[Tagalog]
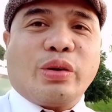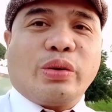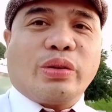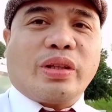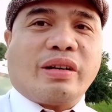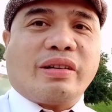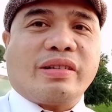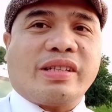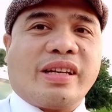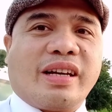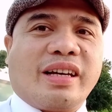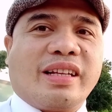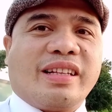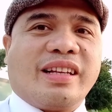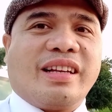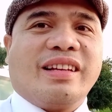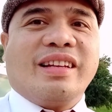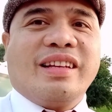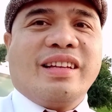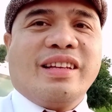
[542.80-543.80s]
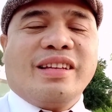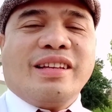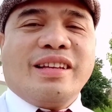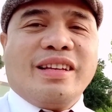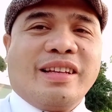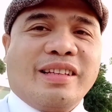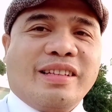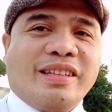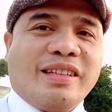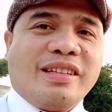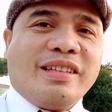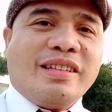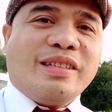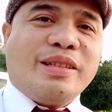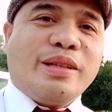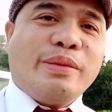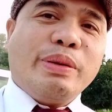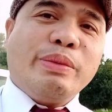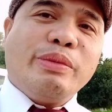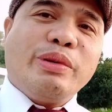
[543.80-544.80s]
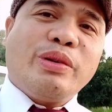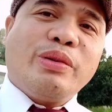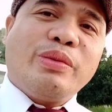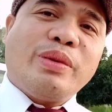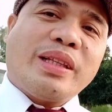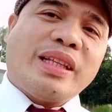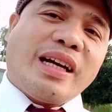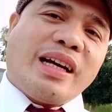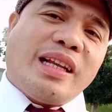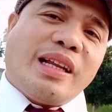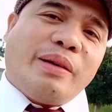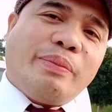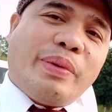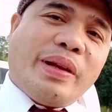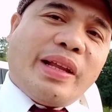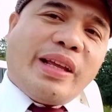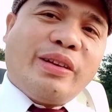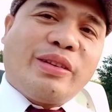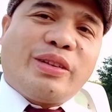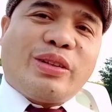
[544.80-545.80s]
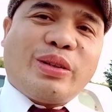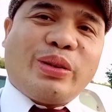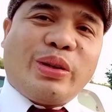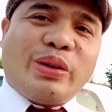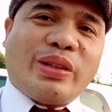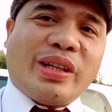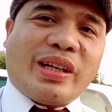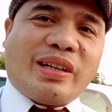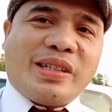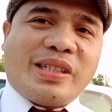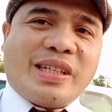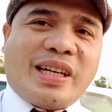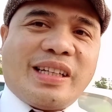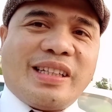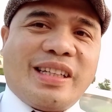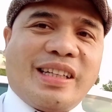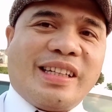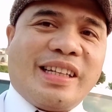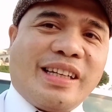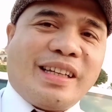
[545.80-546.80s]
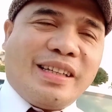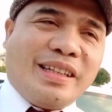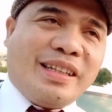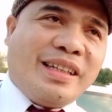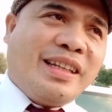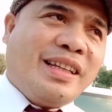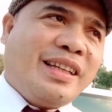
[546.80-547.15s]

Toyota Crusada. Sipin mo no, natagal na pala yung Toyota Crusada na yan.